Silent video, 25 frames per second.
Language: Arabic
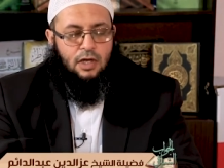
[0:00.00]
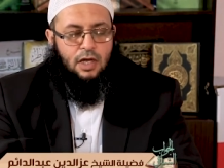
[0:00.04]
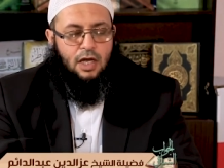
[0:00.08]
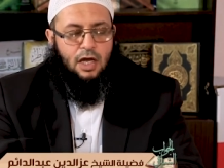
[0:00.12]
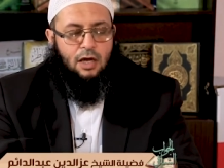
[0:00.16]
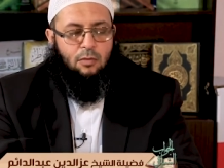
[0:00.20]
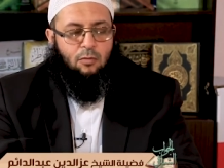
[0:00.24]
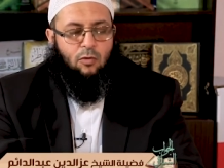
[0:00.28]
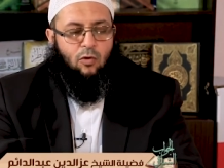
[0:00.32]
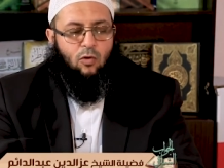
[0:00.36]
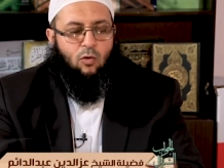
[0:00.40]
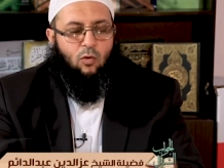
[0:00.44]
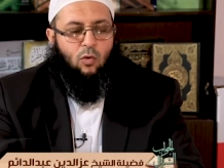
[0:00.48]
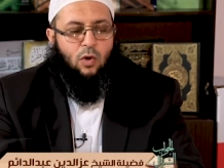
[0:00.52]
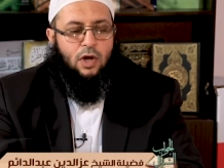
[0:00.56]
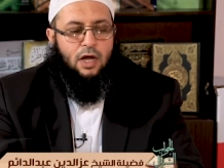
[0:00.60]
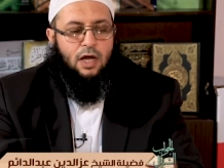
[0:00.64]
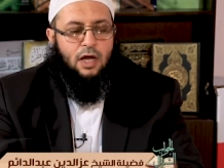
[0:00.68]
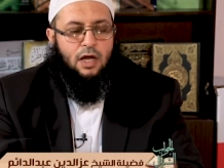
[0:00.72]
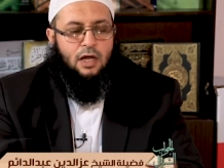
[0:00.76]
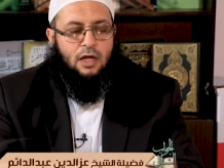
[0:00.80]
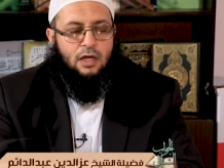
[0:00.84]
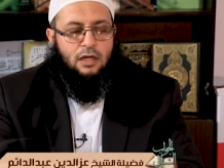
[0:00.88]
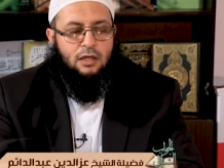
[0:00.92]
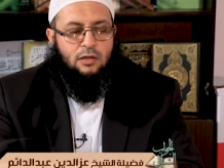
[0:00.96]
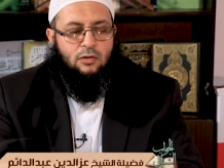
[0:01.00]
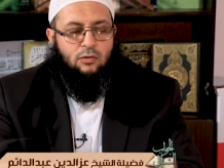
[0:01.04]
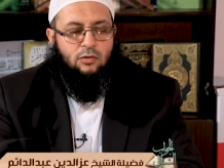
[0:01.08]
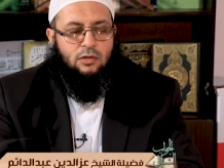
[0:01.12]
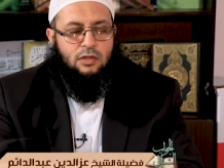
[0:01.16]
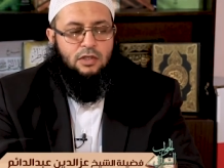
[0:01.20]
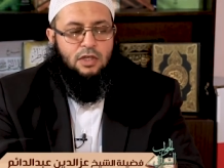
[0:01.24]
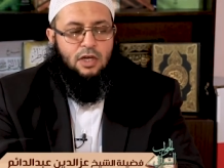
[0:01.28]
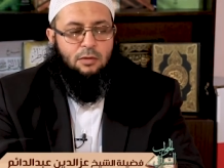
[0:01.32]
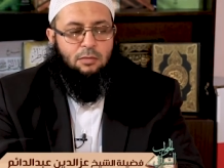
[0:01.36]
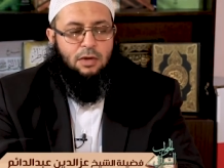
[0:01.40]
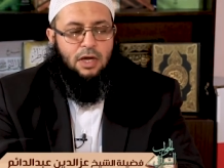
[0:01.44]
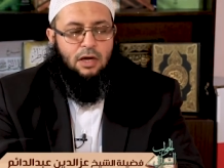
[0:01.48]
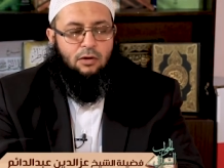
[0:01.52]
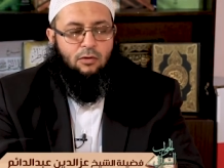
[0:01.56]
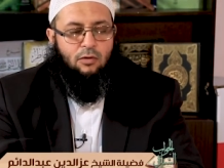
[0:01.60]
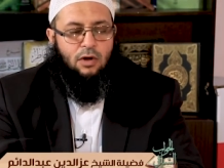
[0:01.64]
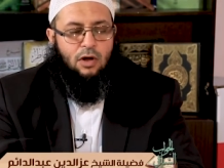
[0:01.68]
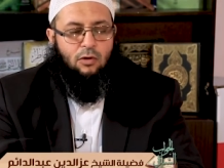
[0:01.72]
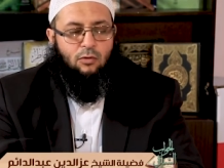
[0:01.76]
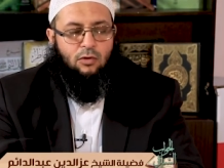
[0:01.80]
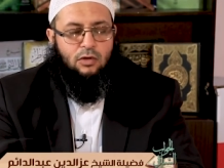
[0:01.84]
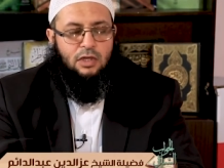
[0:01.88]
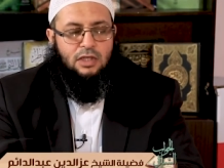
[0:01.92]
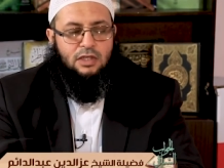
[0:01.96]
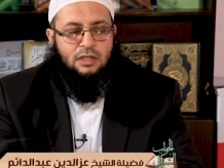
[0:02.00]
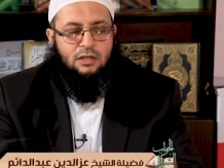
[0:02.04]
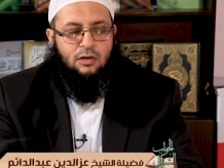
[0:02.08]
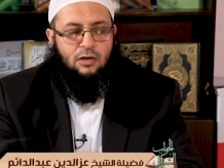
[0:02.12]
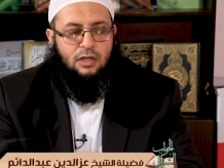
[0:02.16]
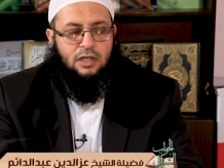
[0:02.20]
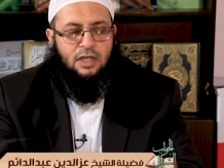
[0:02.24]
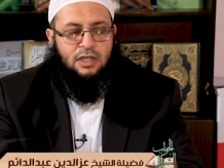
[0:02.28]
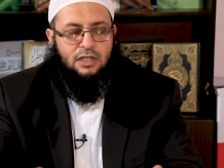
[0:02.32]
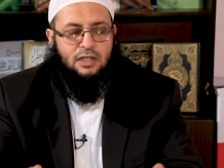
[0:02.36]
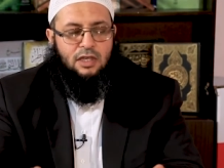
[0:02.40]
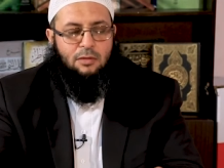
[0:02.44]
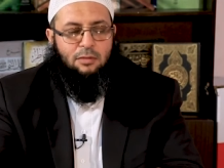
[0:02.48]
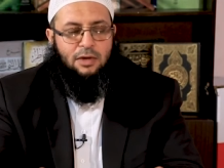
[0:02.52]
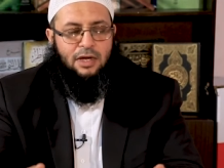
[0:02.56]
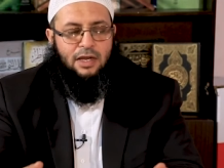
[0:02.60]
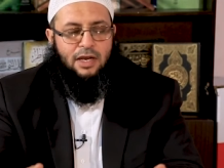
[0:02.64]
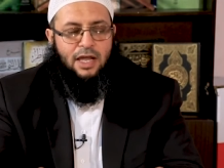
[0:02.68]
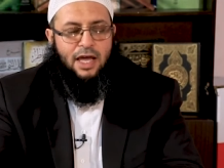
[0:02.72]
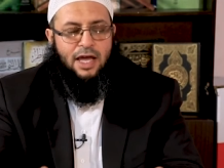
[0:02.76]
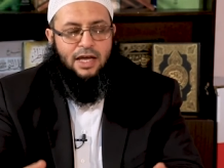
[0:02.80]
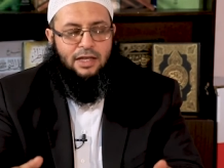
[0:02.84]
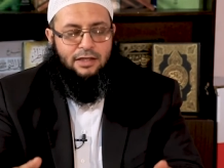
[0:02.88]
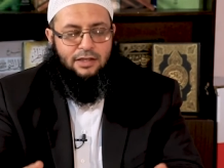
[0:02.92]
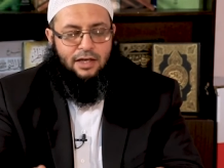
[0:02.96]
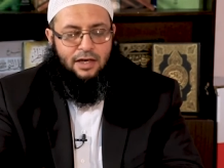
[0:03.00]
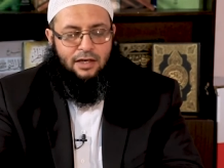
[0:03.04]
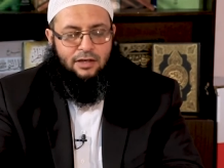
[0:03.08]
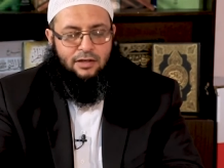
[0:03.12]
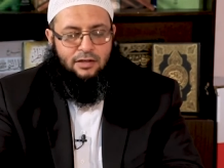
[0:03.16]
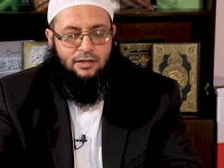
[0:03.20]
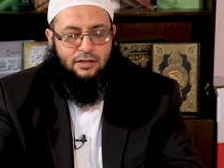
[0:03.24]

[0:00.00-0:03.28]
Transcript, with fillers: أم هو يتبع أو يتبع العادة